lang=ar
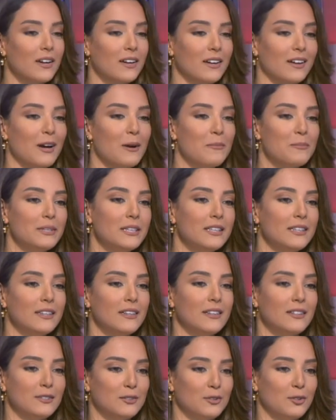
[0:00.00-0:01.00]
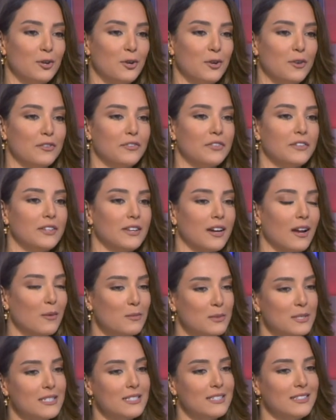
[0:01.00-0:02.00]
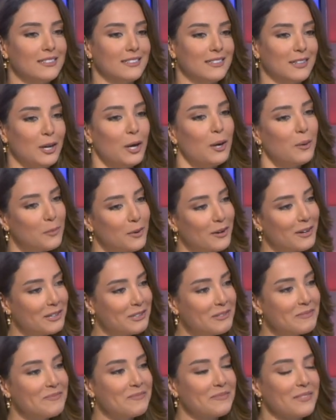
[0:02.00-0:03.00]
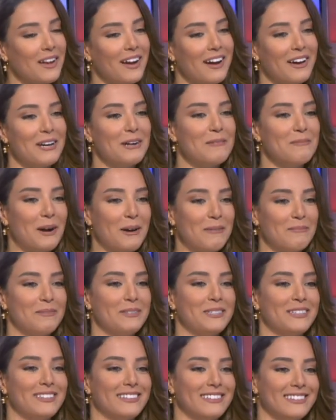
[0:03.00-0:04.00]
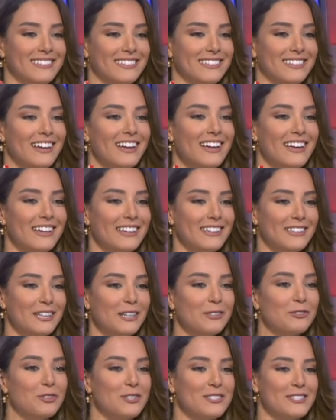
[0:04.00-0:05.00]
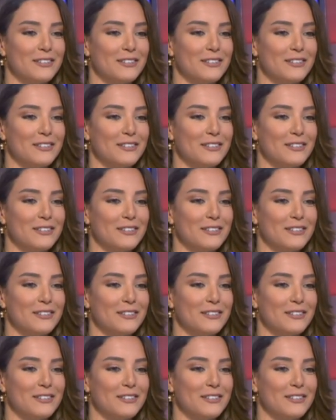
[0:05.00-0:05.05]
آه، خبرية انه في 50 حمار حرام عم بينادوا آه،